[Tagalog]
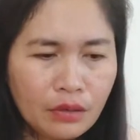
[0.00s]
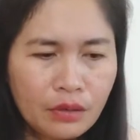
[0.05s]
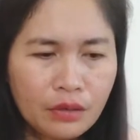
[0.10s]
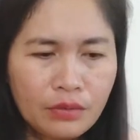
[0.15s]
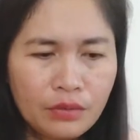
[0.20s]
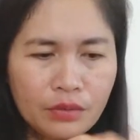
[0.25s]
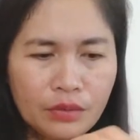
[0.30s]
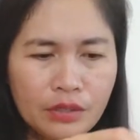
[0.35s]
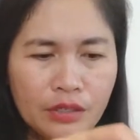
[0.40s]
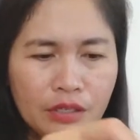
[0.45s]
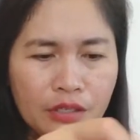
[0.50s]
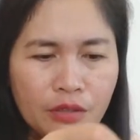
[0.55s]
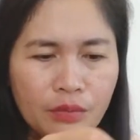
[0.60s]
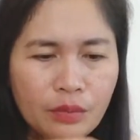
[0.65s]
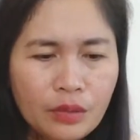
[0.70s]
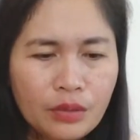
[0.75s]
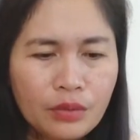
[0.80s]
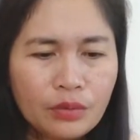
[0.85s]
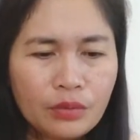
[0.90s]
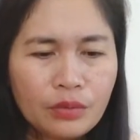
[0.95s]
yung size ba
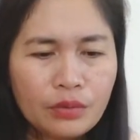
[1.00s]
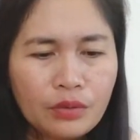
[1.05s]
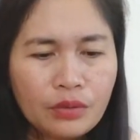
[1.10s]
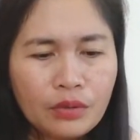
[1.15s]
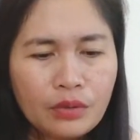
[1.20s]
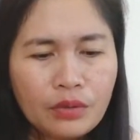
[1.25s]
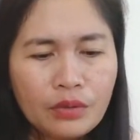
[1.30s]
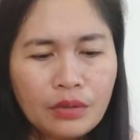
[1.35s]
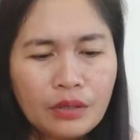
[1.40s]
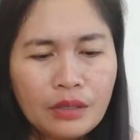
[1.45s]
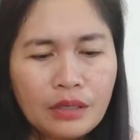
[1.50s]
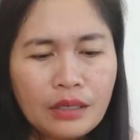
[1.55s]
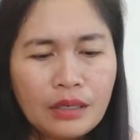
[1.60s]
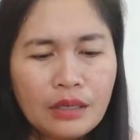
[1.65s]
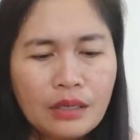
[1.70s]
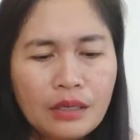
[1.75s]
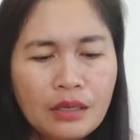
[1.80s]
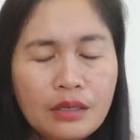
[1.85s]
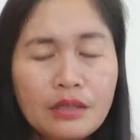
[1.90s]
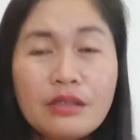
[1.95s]
to?
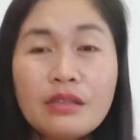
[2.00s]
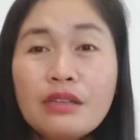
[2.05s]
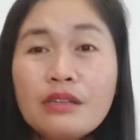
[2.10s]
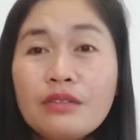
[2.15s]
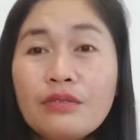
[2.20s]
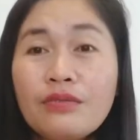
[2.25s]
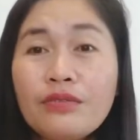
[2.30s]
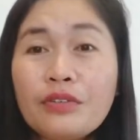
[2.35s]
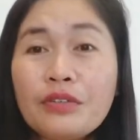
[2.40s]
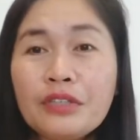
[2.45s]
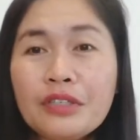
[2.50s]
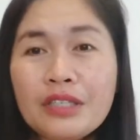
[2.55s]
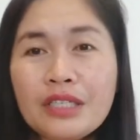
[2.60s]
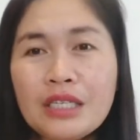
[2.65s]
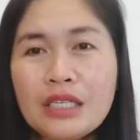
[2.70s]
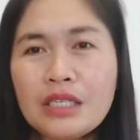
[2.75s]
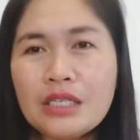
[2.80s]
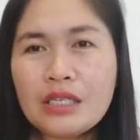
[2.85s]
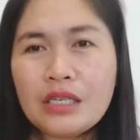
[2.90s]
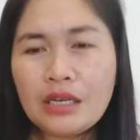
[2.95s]
size 40
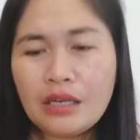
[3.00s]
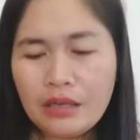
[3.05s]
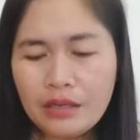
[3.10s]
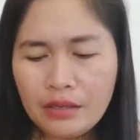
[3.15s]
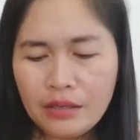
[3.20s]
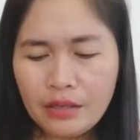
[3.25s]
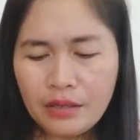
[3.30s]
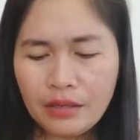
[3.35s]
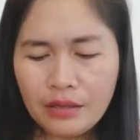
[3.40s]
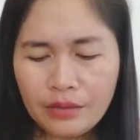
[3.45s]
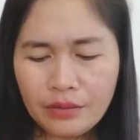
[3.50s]
siya kaya